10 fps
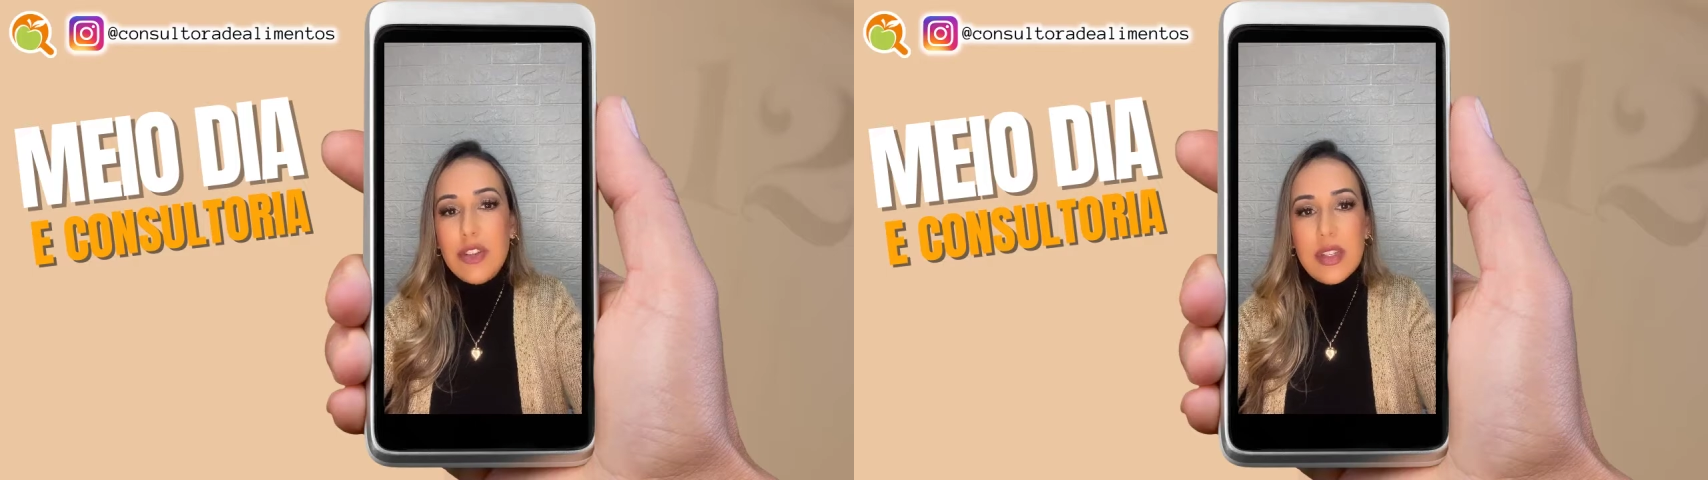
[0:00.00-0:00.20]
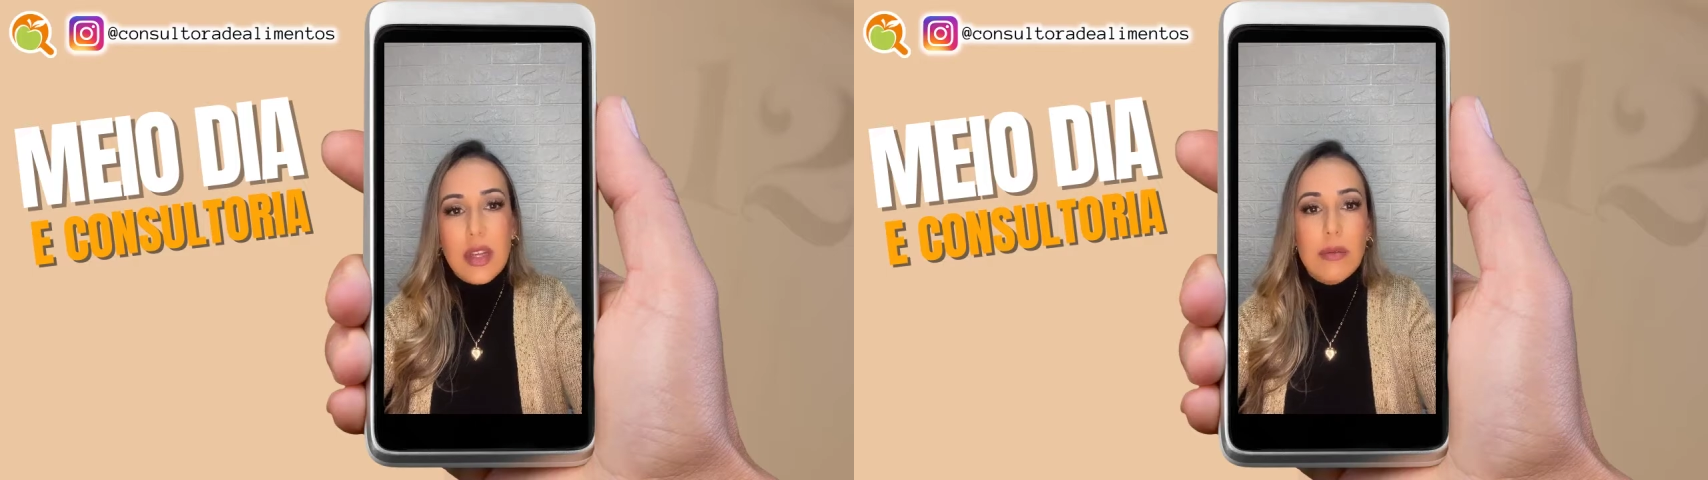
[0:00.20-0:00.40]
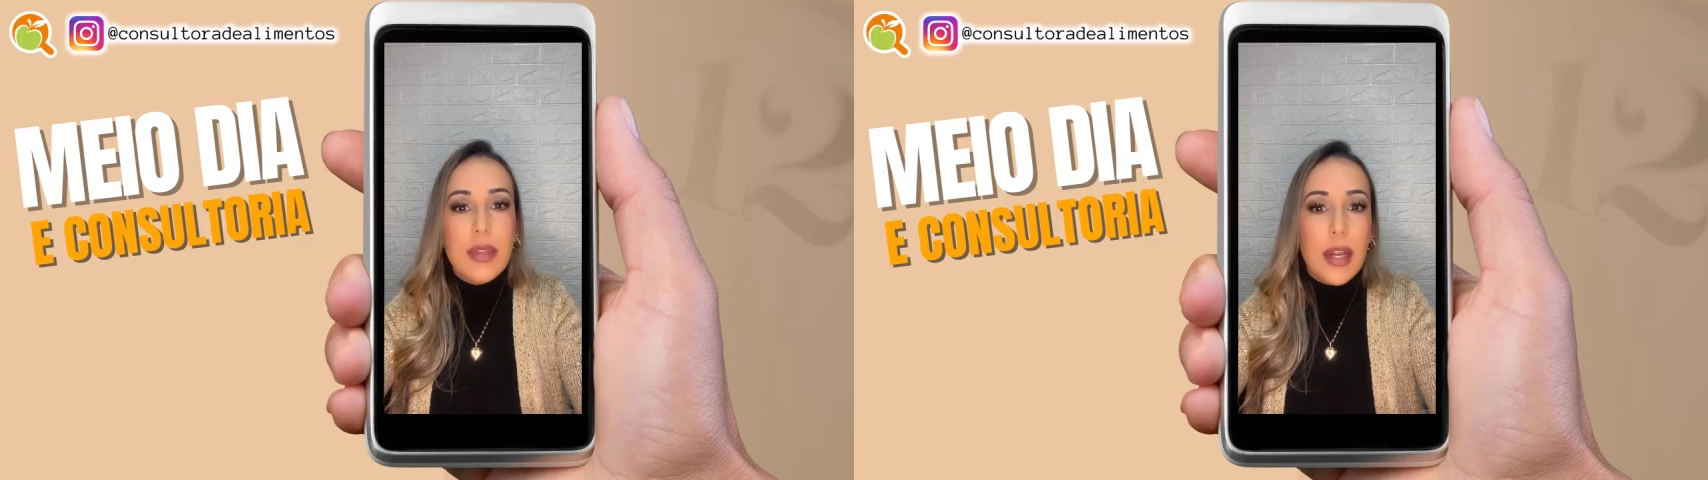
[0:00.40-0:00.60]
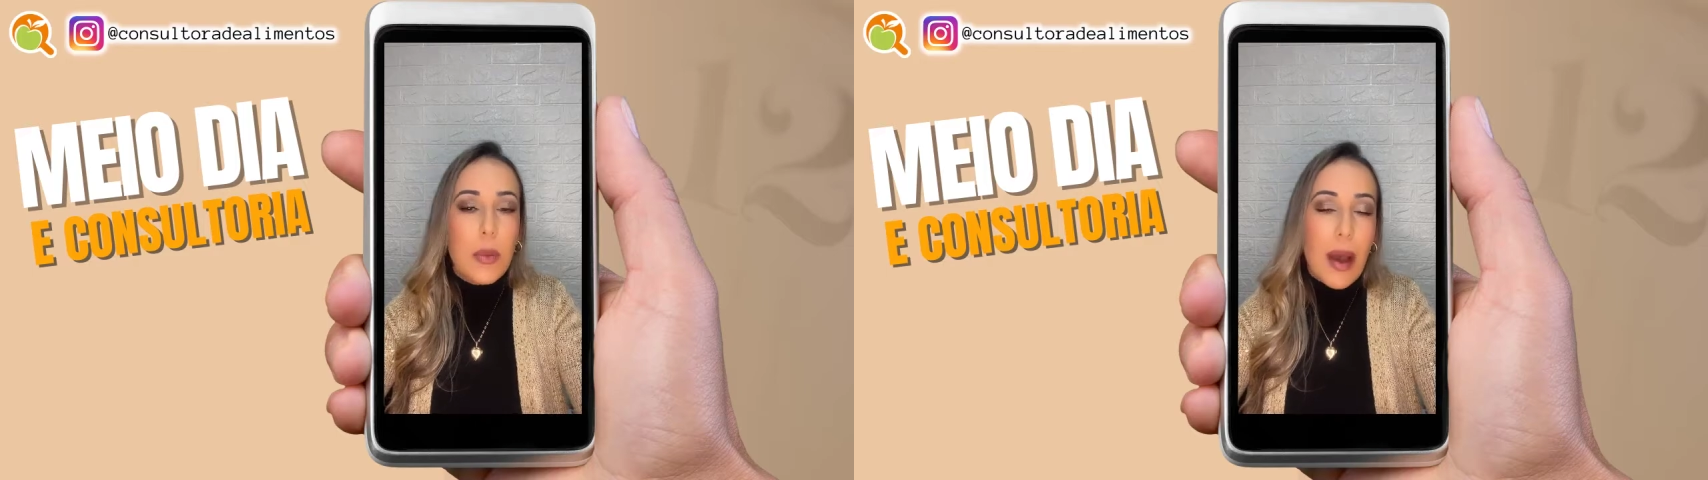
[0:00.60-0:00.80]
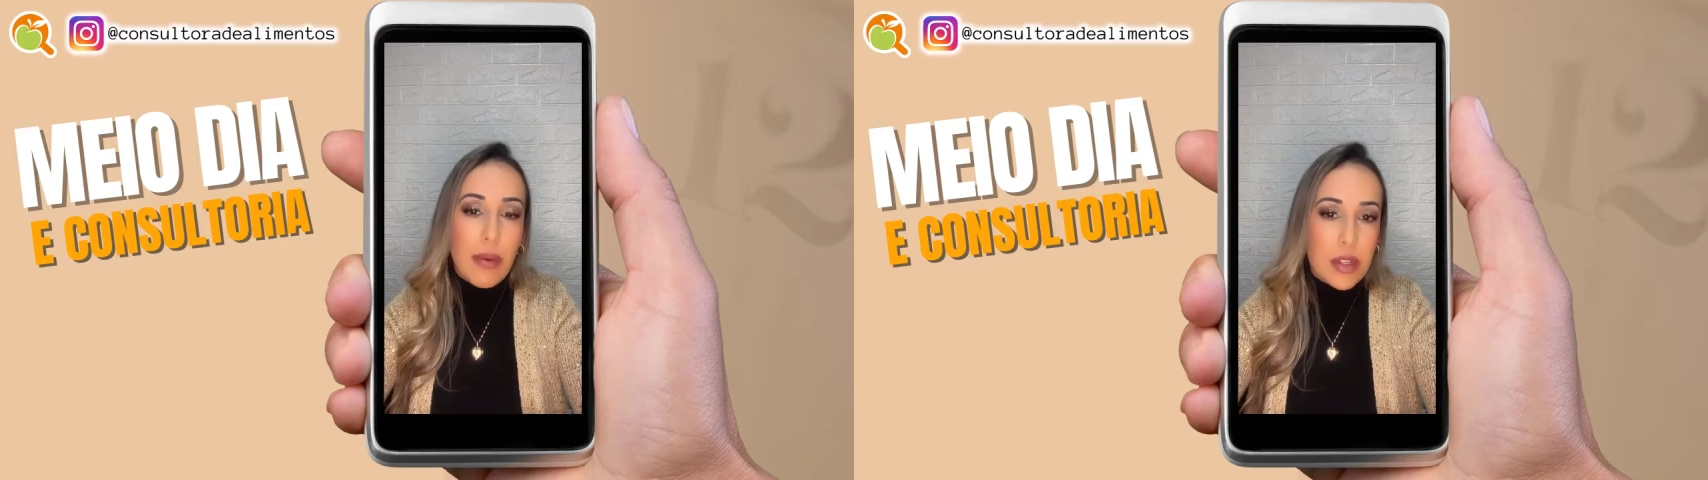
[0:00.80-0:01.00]
estão tendo
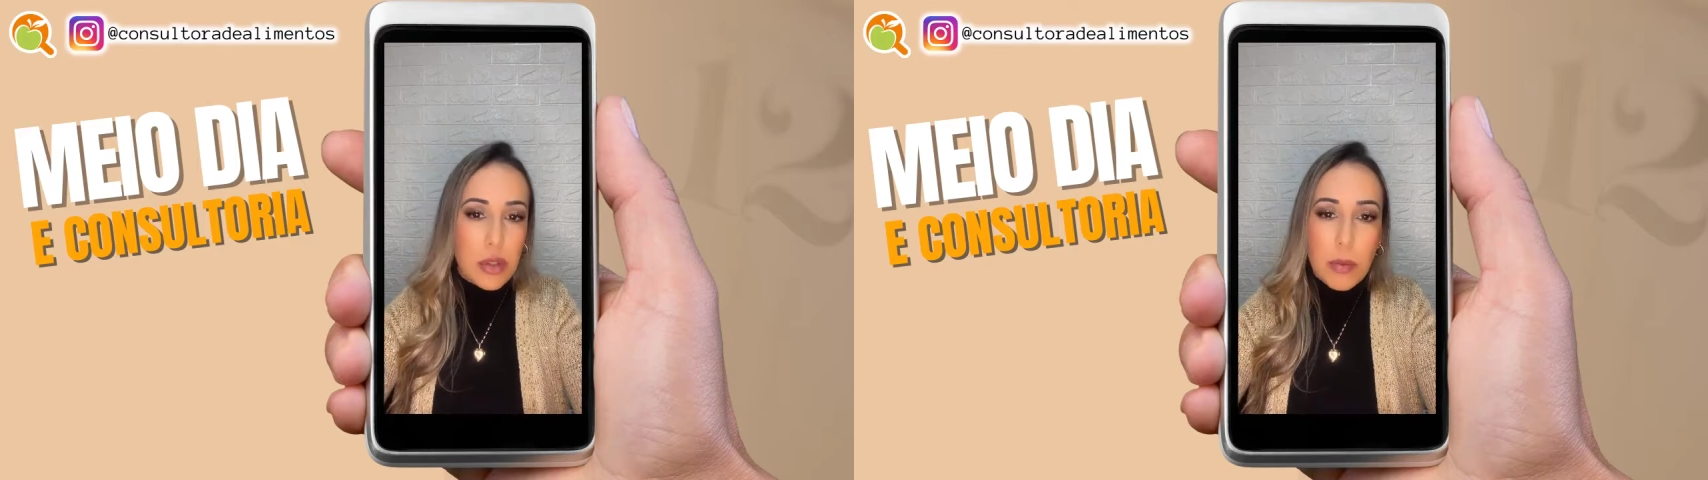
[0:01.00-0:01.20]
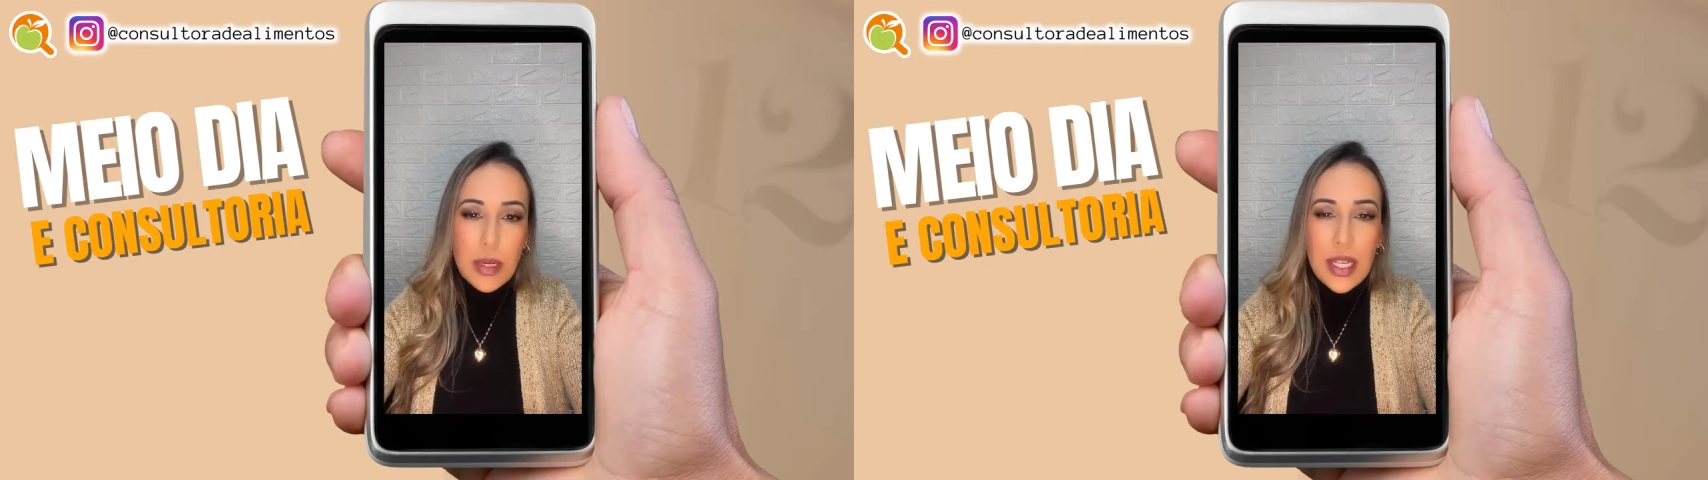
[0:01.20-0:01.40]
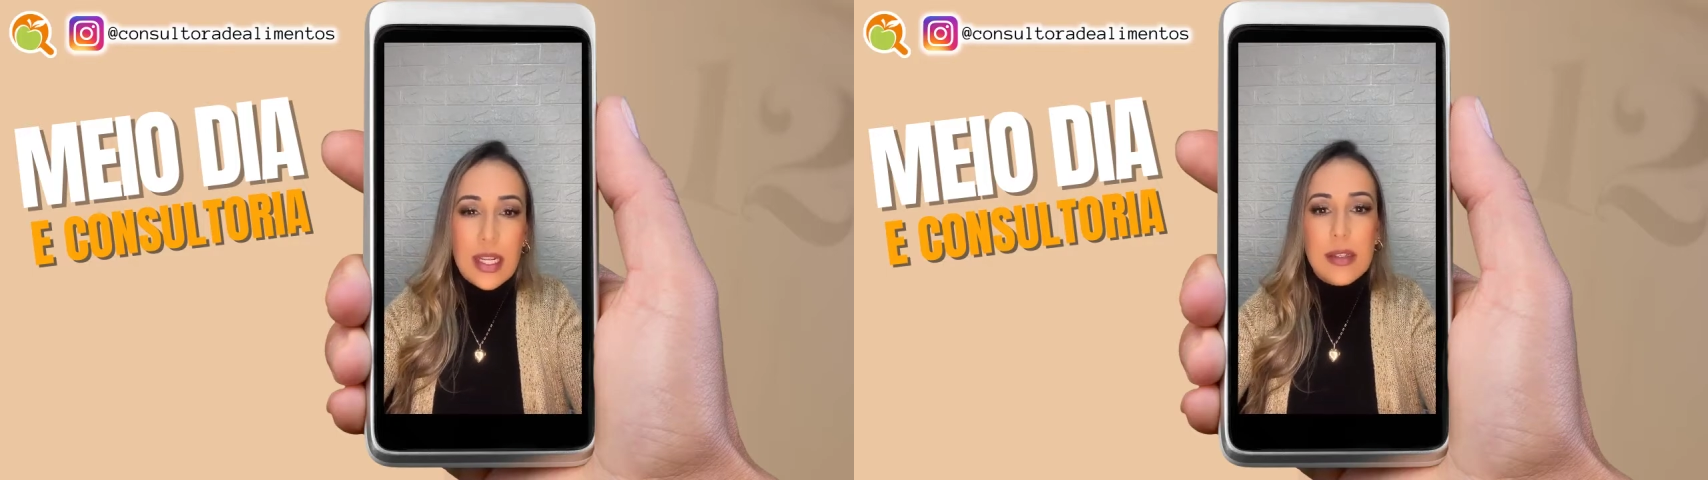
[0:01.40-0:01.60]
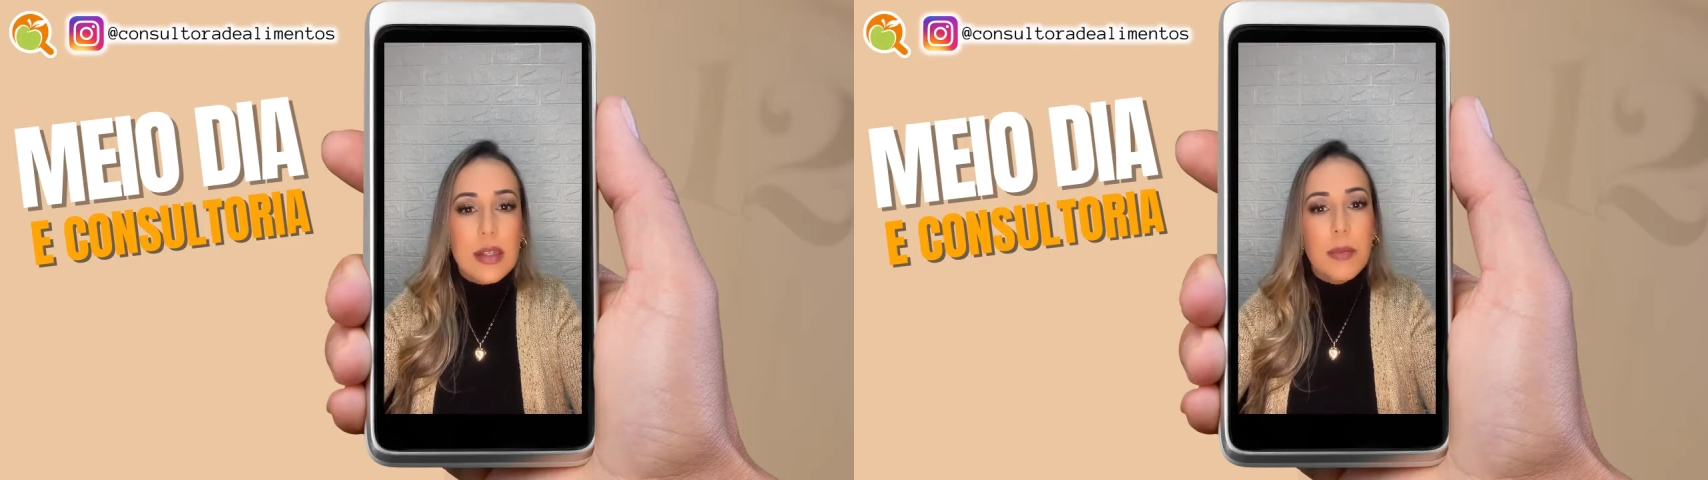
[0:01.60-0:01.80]
aulas sobre isso,